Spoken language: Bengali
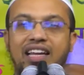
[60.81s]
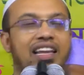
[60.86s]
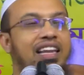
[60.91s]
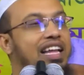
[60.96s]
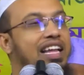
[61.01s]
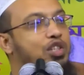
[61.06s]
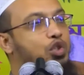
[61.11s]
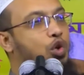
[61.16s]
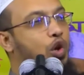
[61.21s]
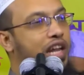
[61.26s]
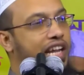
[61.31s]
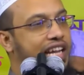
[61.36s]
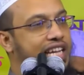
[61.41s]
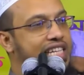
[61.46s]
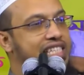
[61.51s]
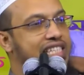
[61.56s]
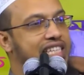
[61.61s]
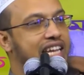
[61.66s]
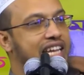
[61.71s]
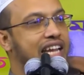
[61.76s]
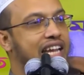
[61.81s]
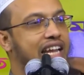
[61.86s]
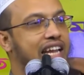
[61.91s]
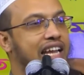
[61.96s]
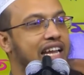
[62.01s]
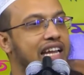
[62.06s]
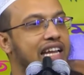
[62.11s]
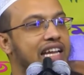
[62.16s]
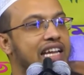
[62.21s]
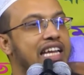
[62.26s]
না চলে গেছে
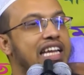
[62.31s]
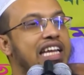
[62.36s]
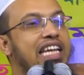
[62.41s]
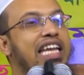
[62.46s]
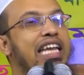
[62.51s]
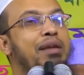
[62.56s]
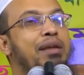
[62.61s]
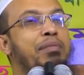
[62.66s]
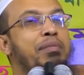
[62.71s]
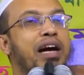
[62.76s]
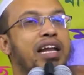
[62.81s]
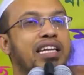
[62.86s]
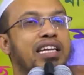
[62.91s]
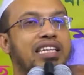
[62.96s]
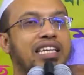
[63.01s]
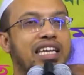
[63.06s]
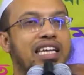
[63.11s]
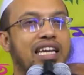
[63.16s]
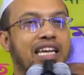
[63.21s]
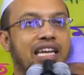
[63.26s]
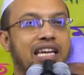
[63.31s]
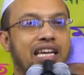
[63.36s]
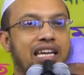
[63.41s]
ইমান কি